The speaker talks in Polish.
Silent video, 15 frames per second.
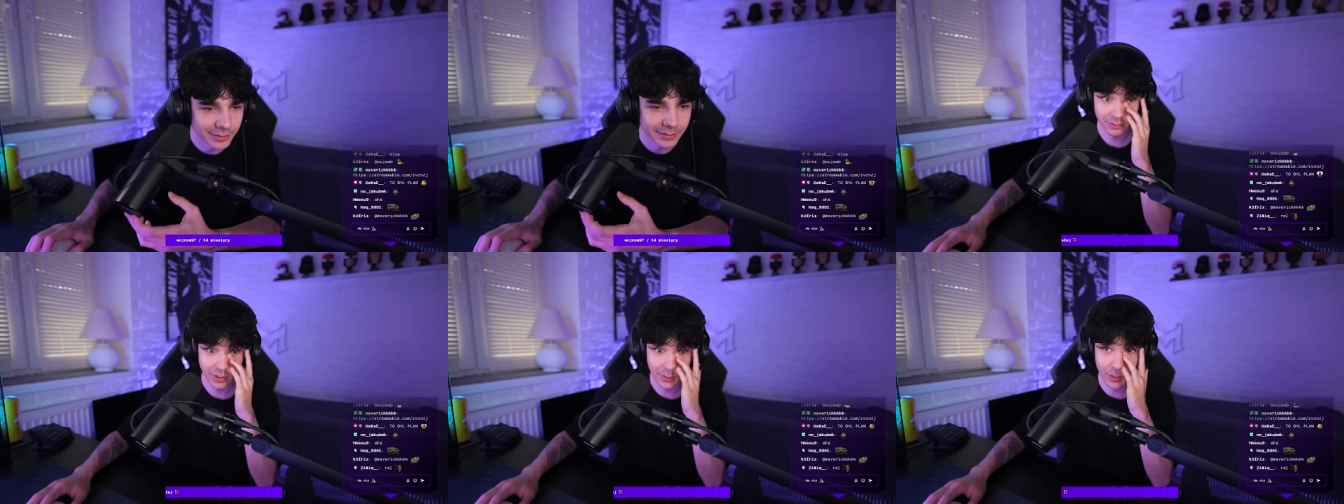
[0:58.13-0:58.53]

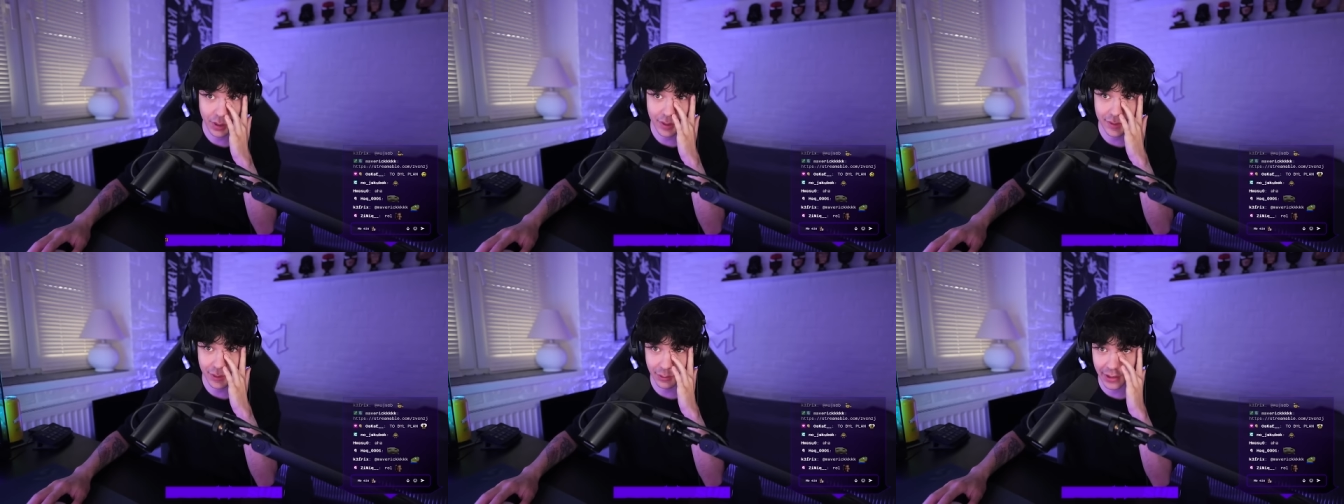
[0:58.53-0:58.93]
Po
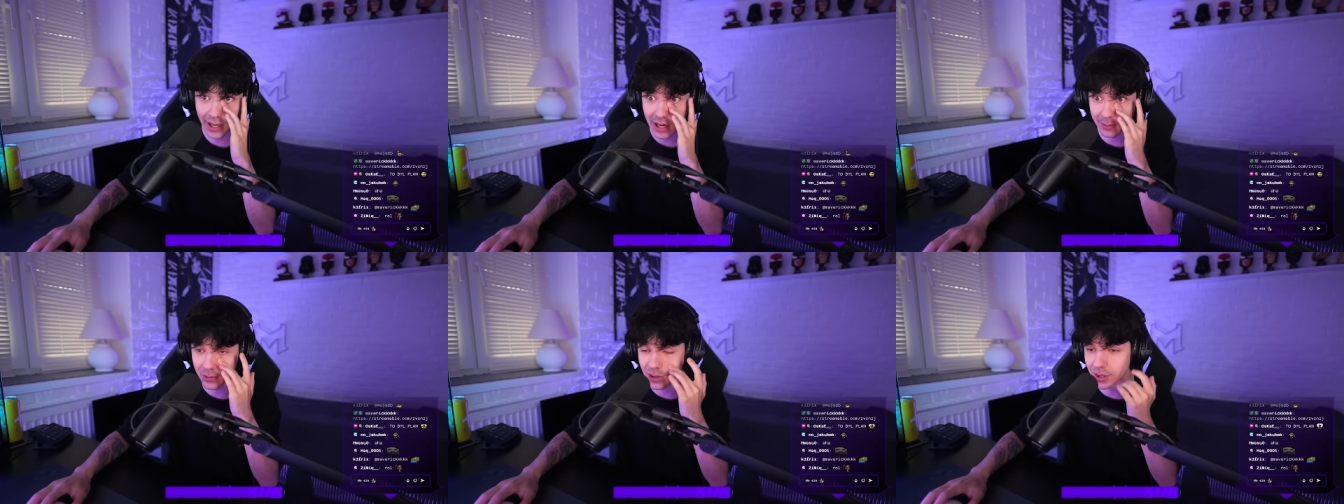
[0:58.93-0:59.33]
prostu
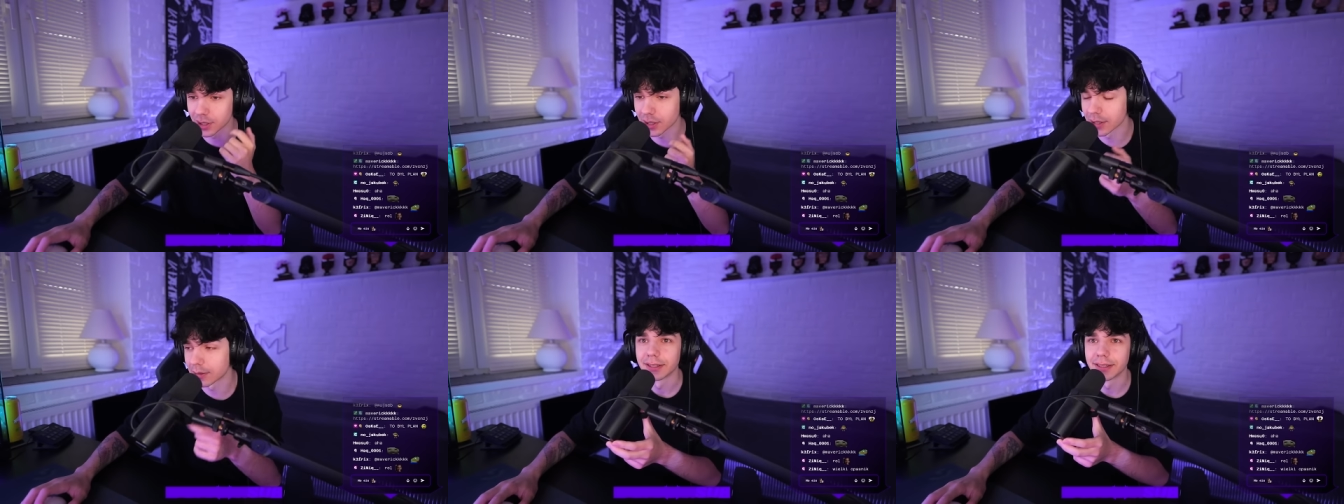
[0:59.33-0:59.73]

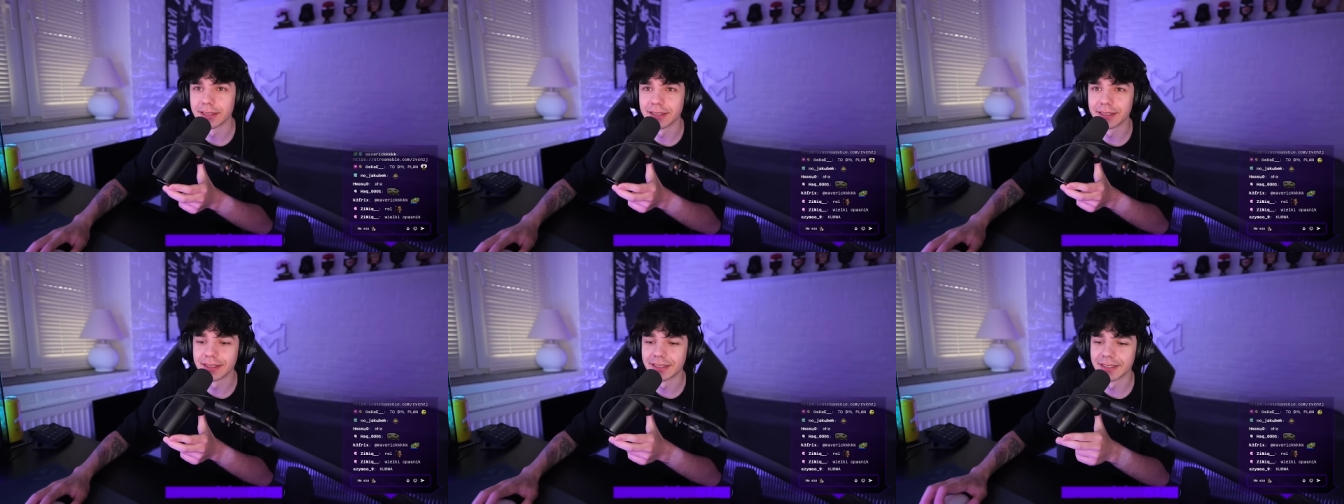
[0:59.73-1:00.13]
japci.
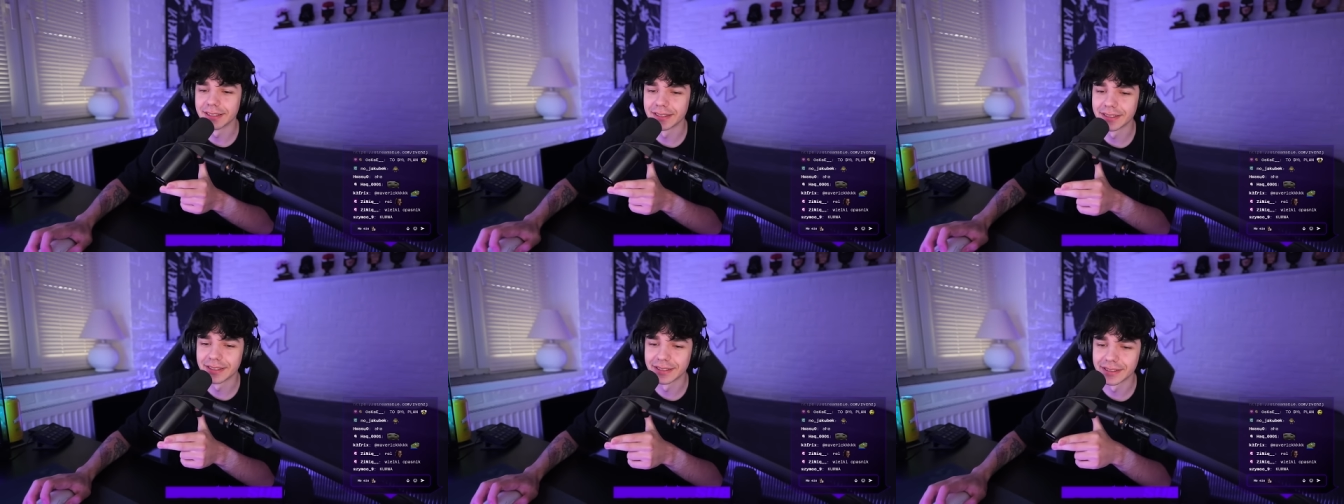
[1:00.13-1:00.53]

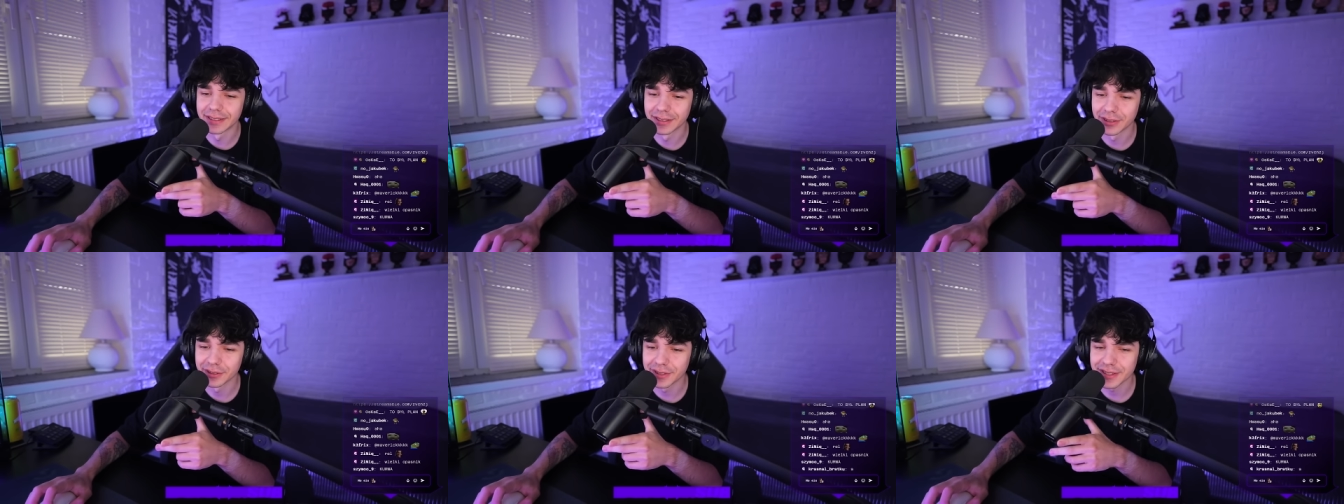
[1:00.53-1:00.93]
Eee,
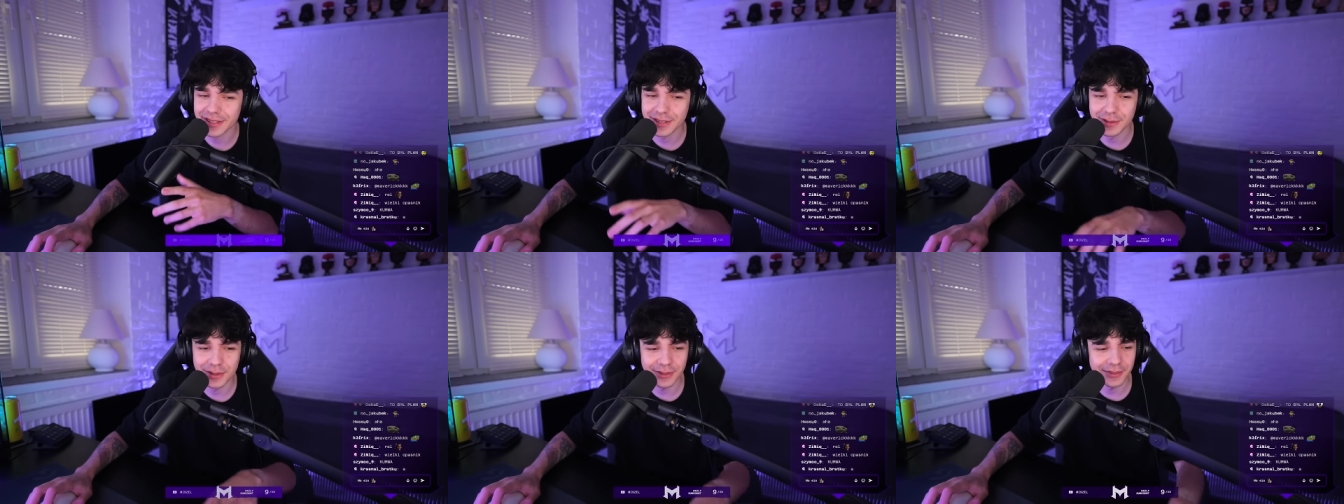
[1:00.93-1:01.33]
on jest
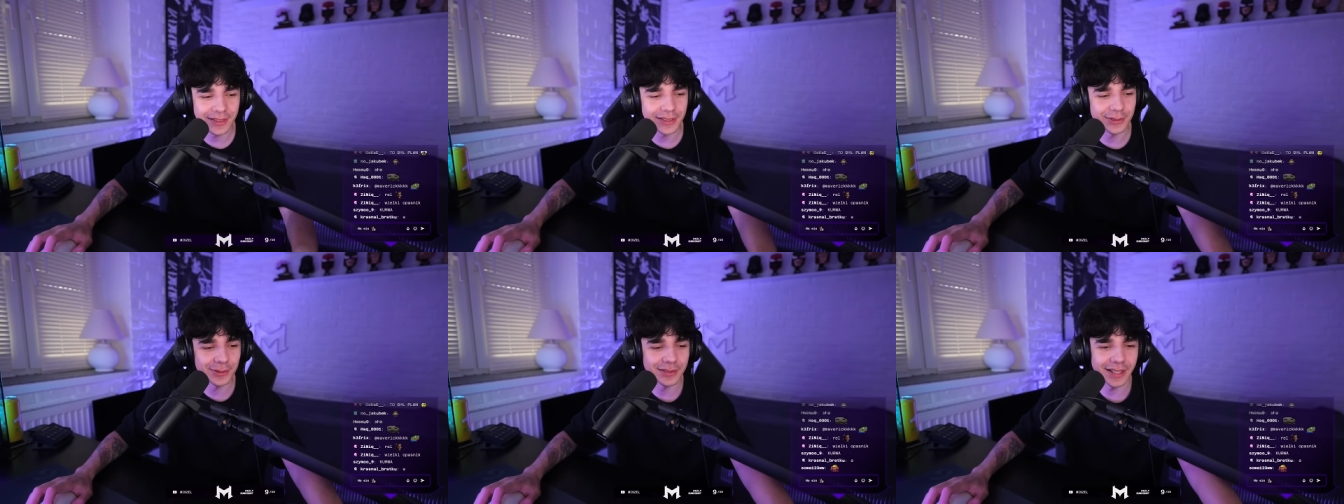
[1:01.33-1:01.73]
kurwa
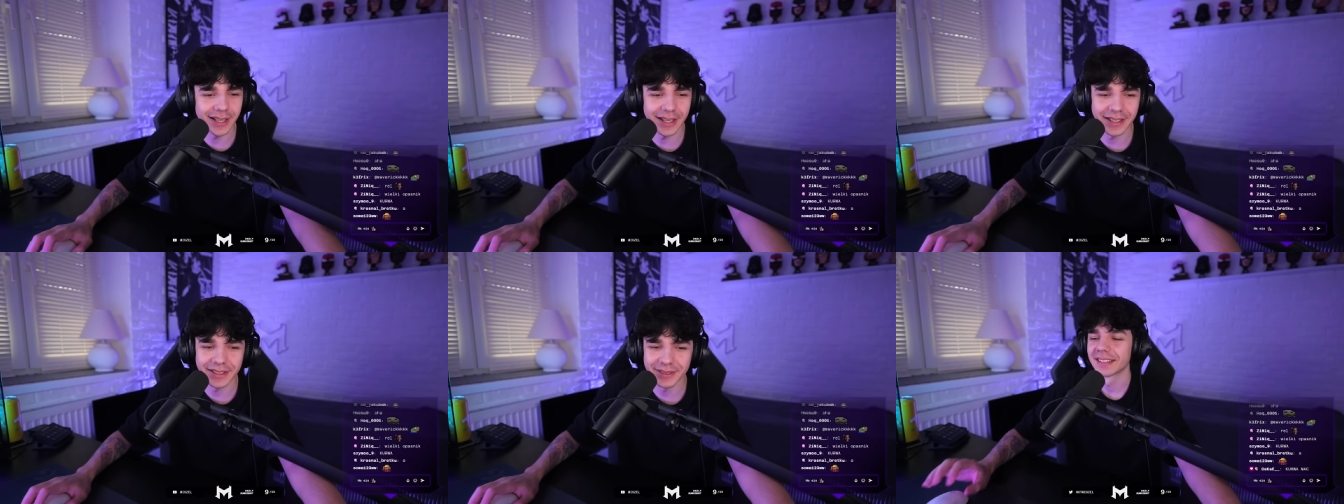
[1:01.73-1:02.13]

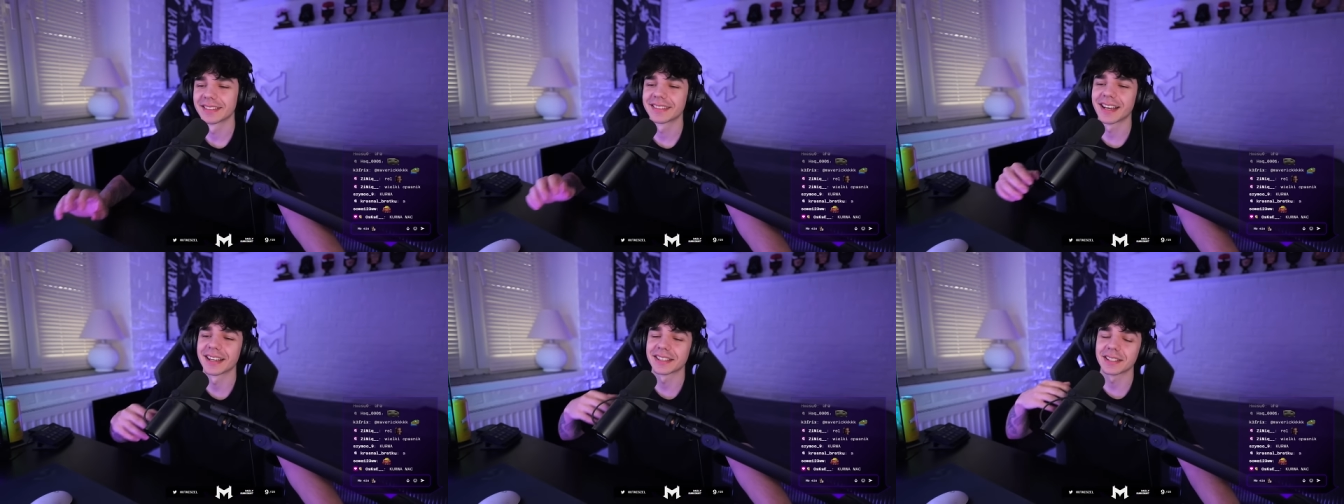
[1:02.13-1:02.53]
tutaj
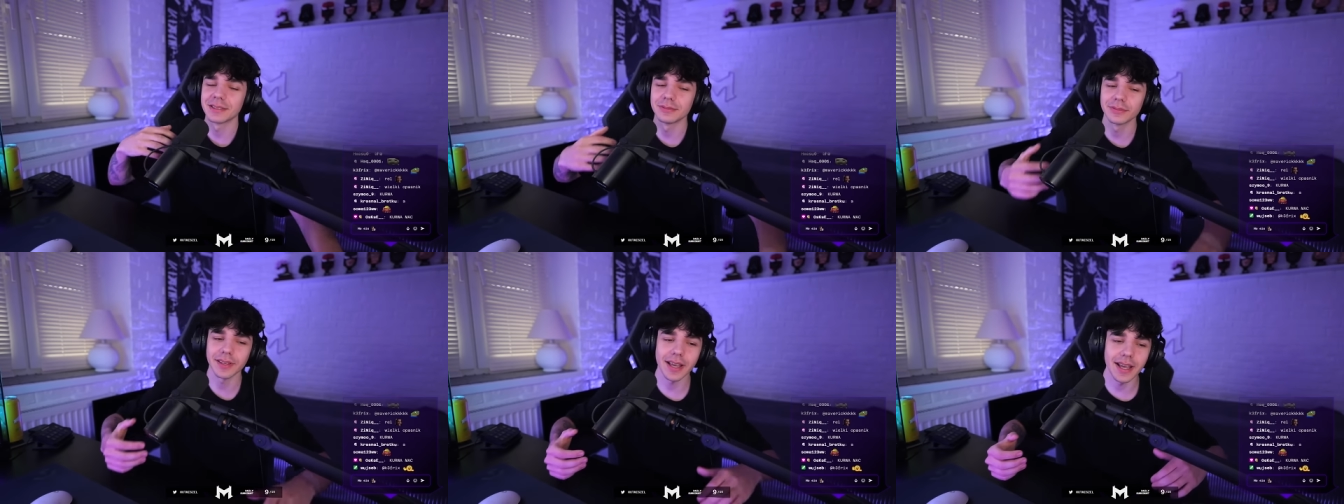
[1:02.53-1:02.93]

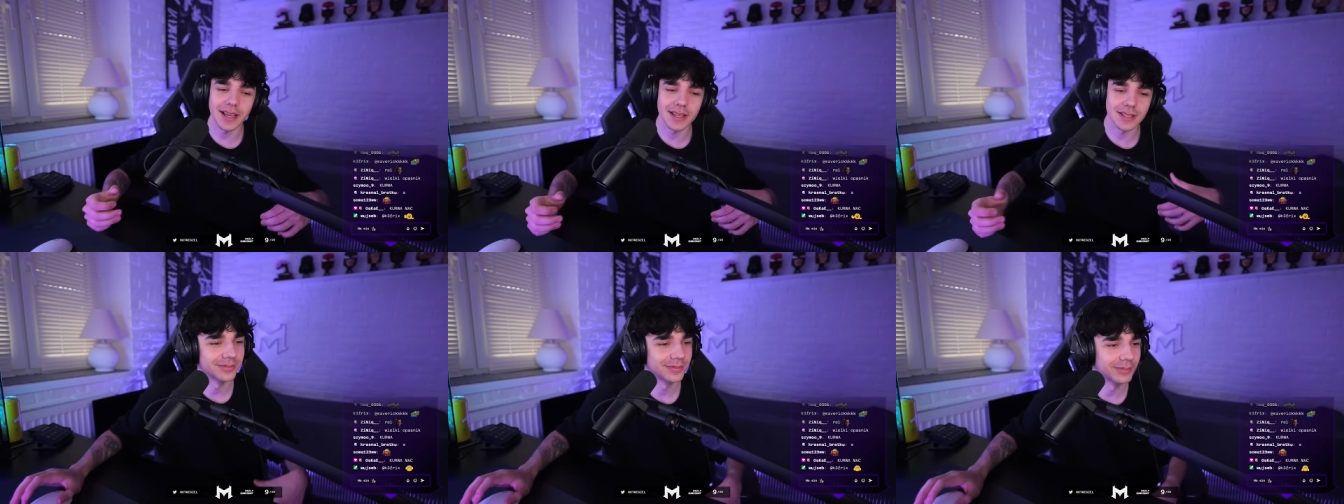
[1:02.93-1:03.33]
takim
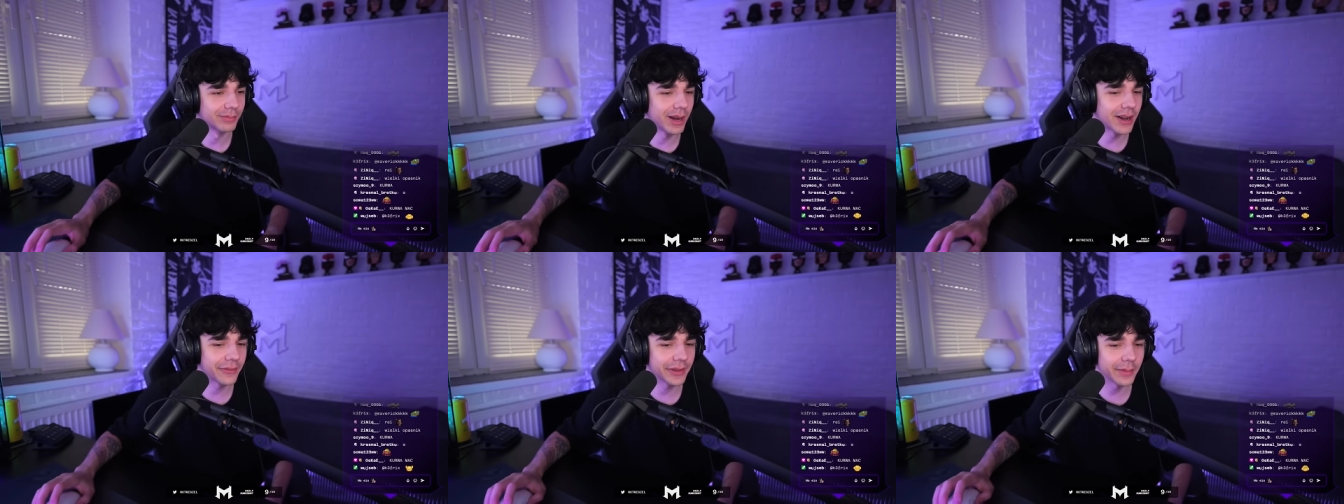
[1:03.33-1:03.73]
wiesz, mafia